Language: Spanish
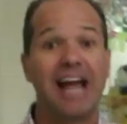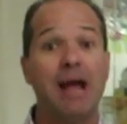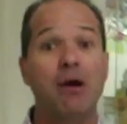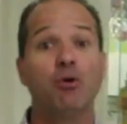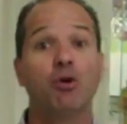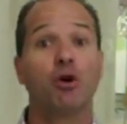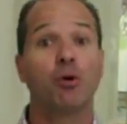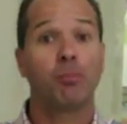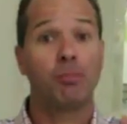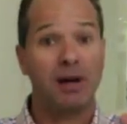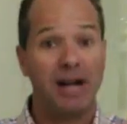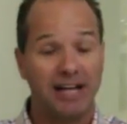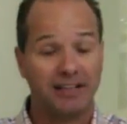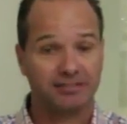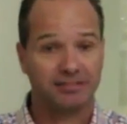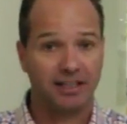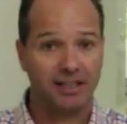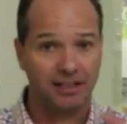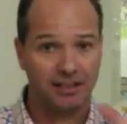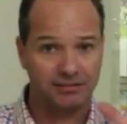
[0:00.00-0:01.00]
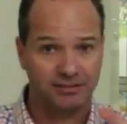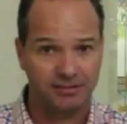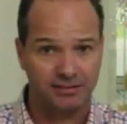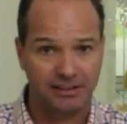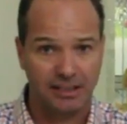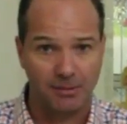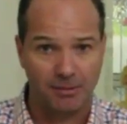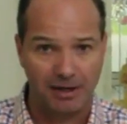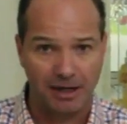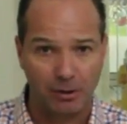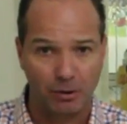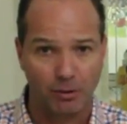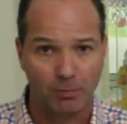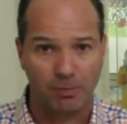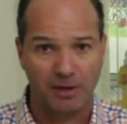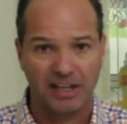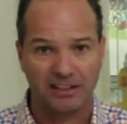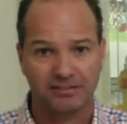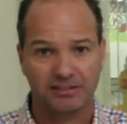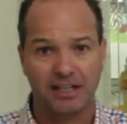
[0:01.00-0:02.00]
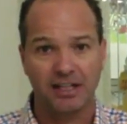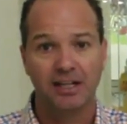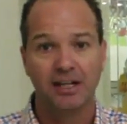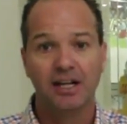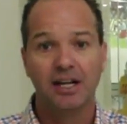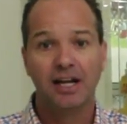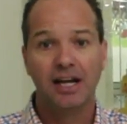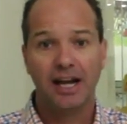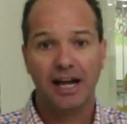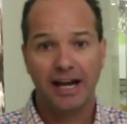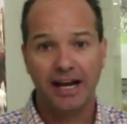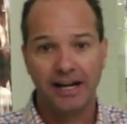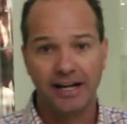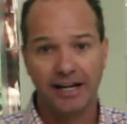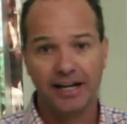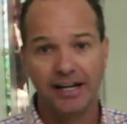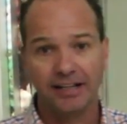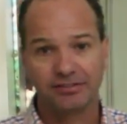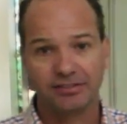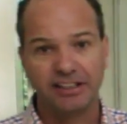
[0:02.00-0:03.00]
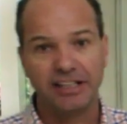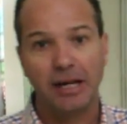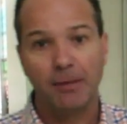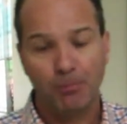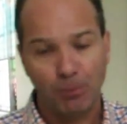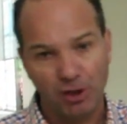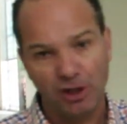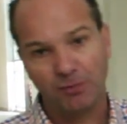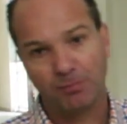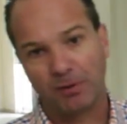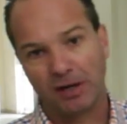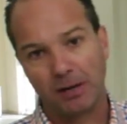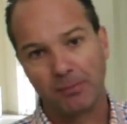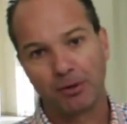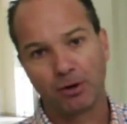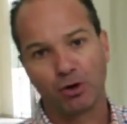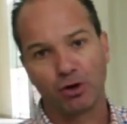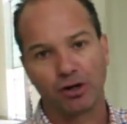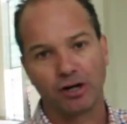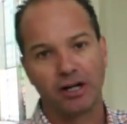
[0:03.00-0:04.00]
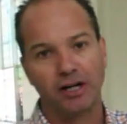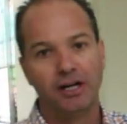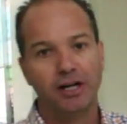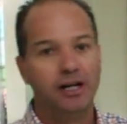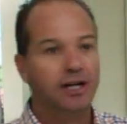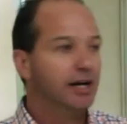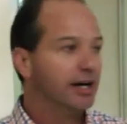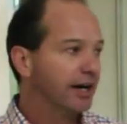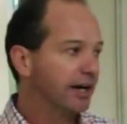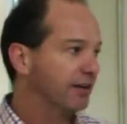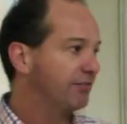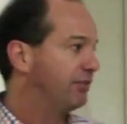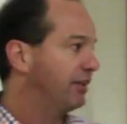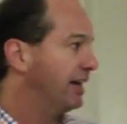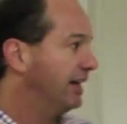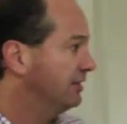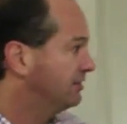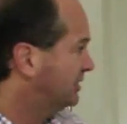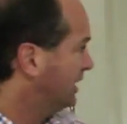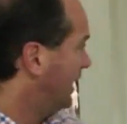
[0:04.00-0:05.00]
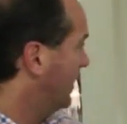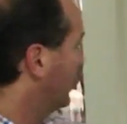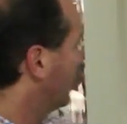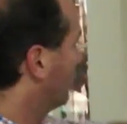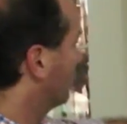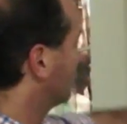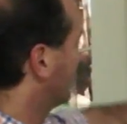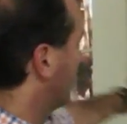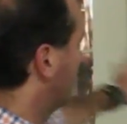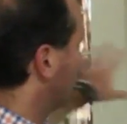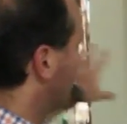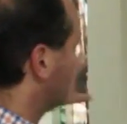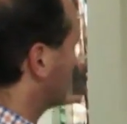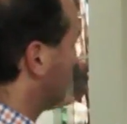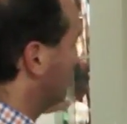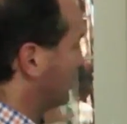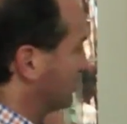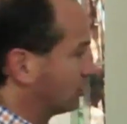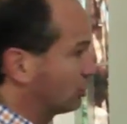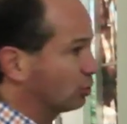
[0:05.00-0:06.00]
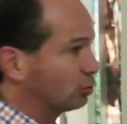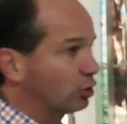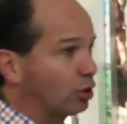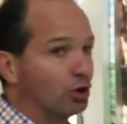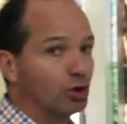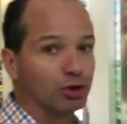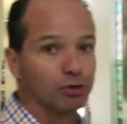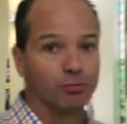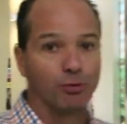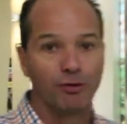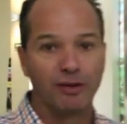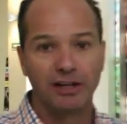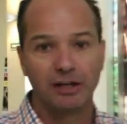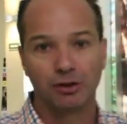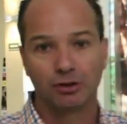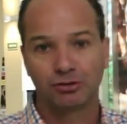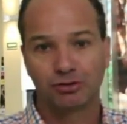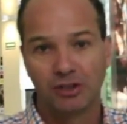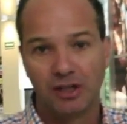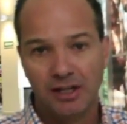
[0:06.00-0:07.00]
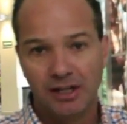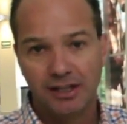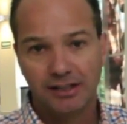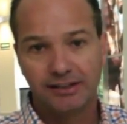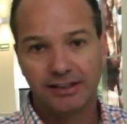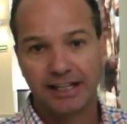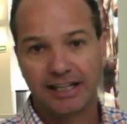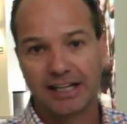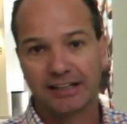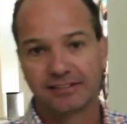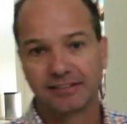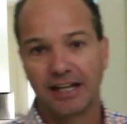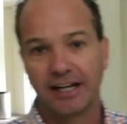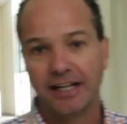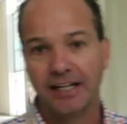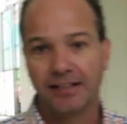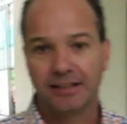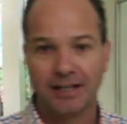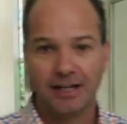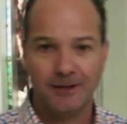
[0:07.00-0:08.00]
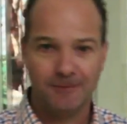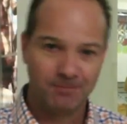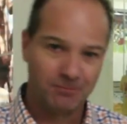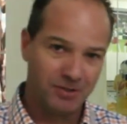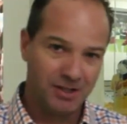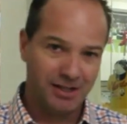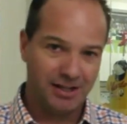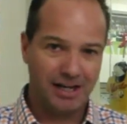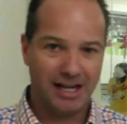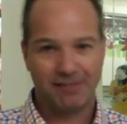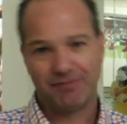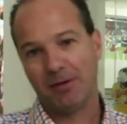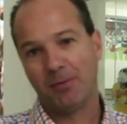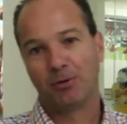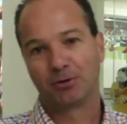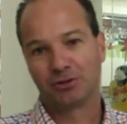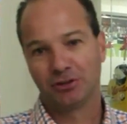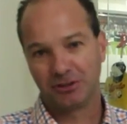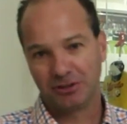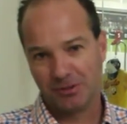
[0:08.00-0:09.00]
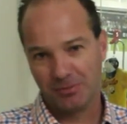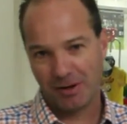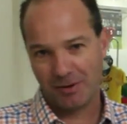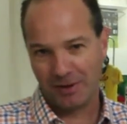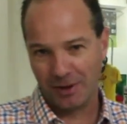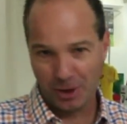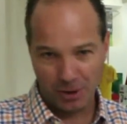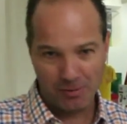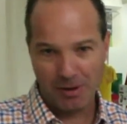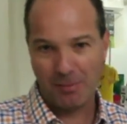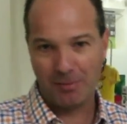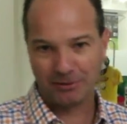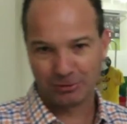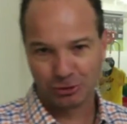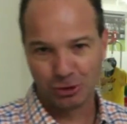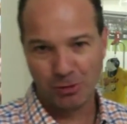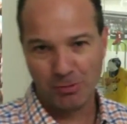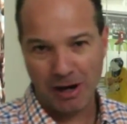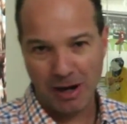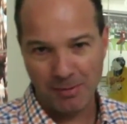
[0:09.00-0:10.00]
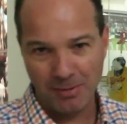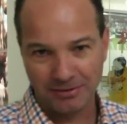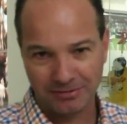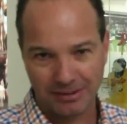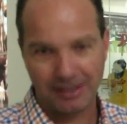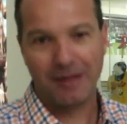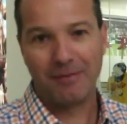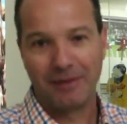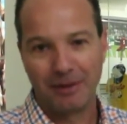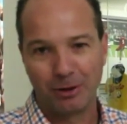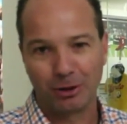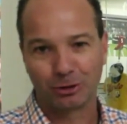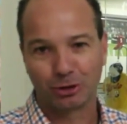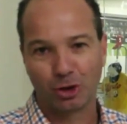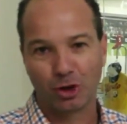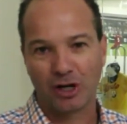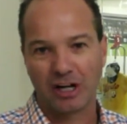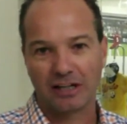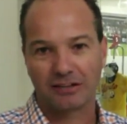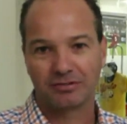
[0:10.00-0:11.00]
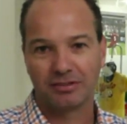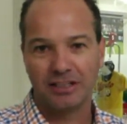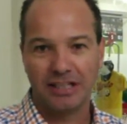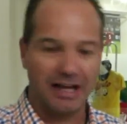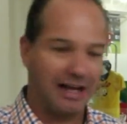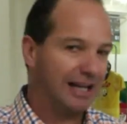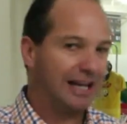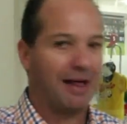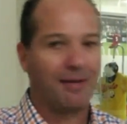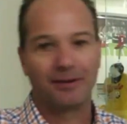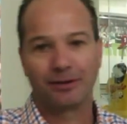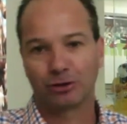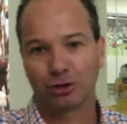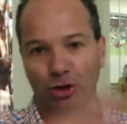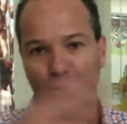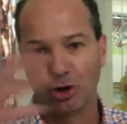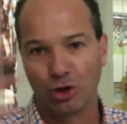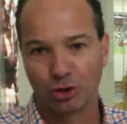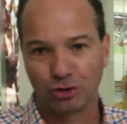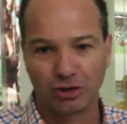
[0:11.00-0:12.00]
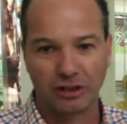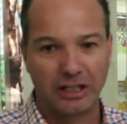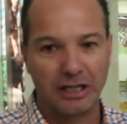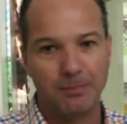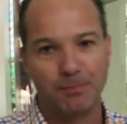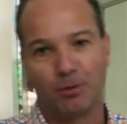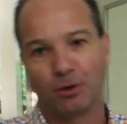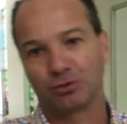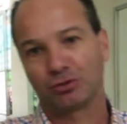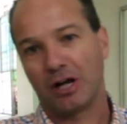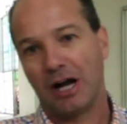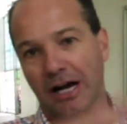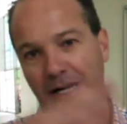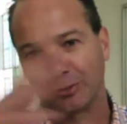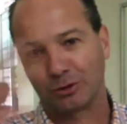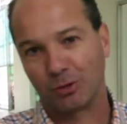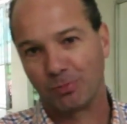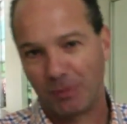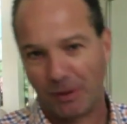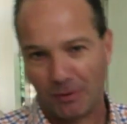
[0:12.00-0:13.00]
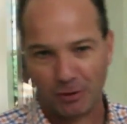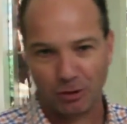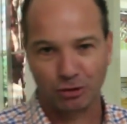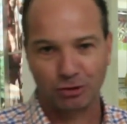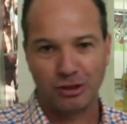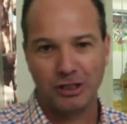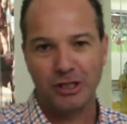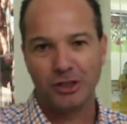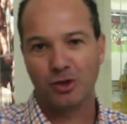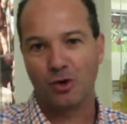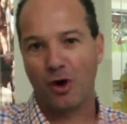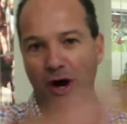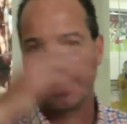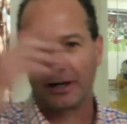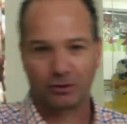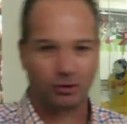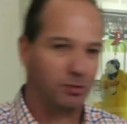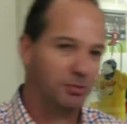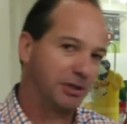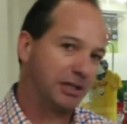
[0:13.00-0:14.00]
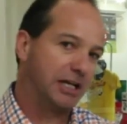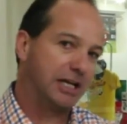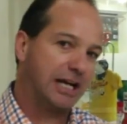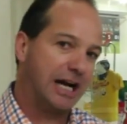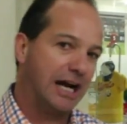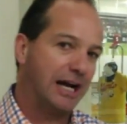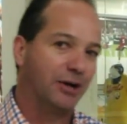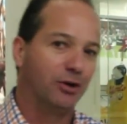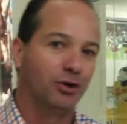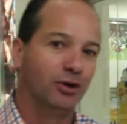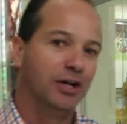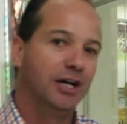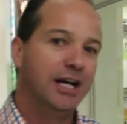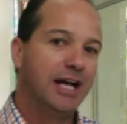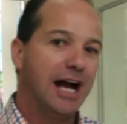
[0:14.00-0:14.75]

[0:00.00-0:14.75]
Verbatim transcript: Europlaza, así se llama la Europlaza, en eh, Cinépolis. Para mejor eh, referencia encontrarán por supuesto todos los modelos de Cascarita, la famosísima de No Mames, No Mames, la del doctor García, la de todos los equipos, harto padrotiño, harto mexicano,